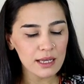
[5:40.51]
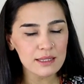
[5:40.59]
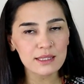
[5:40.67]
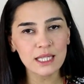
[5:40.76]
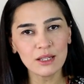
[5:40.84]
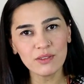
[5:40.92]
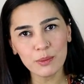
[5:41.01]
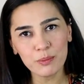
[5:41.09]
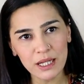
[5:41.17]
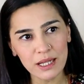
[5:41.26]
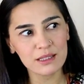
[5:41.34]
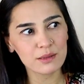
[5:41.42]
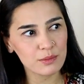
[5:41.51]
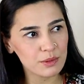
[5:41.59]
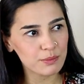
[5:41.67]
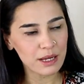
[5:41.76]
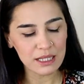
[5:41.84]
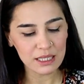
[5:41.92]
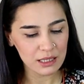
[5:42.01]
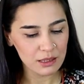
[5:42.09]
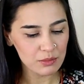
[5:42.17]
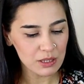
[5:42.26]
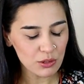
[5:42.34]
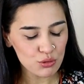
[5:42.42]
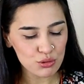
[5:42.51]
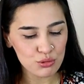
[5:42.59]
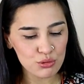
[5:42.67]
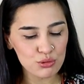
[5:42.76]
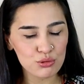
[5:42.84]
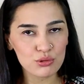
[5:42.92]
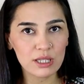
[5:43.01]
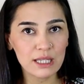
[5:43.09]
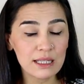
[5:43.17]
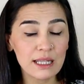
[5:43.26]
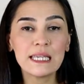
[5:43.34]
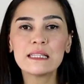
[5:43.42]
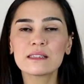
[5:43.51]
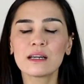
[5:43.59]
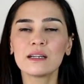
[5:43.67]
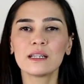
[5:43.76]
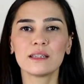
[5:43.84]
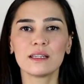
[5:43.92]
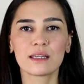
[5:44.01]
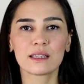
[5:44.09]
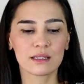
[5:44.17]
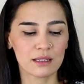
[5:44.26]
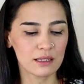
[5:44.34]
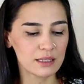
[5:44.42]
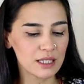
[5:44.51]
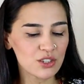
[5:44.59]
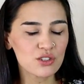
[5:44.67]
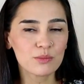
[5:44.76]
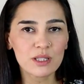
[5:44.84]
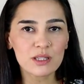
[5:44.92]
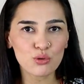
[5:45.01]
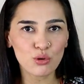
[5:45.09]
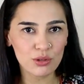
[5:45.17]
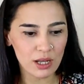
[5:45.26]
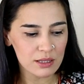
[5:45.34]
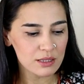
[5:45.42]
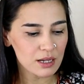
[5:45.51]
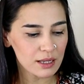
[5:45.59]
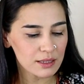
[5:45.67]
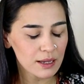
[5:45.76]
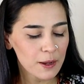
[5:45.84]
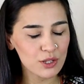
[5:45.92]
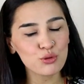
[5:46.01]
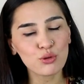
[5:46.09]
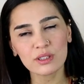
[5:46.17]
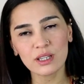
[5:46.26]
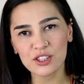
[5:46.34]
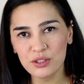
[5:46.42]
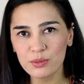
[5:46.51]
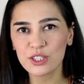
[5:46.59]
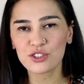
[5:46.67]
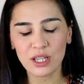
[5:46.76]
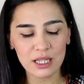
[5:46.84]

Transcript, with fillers: E, Sylvia Plath belki biliyorsunuzdur yine intihar ederek e, yaşamını sonlandıran ve çok da acı bir